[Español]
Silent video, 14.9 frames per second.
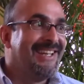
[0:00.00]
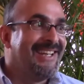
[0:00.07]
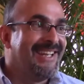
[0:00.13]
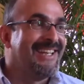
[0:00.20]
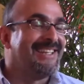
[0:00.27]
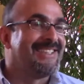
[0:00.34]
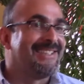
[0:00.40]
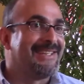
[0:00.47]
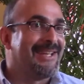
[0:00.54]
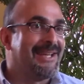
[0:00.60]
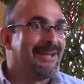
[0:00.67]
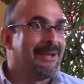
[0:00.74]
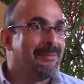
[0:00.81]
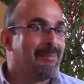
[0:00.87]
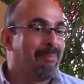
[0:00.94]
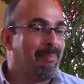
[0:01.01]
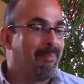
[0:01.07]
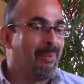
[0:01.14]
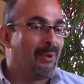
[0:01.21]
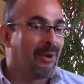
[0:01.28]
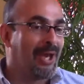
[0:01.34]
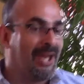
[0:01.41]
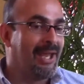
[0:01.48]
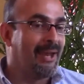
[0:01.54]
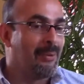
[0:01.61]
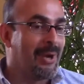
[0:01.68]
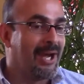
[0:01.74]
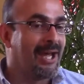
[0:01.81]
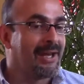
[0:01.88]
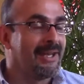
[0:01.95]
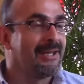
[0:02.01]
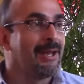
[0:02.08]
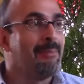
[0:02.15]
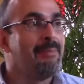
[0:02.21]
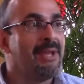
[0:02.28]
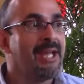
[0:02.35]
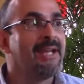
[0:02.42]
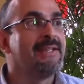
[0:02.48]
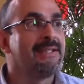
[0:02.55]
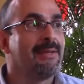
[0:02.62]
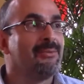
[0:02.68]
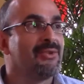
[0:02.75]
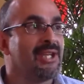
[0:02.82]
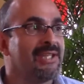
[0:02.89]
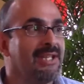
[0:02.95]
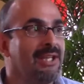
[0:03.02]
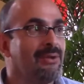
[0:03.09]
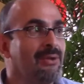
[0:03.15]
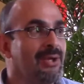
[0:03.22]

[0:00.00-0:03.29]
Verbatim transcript: Este, porque en Huancarqui también estamos haciendo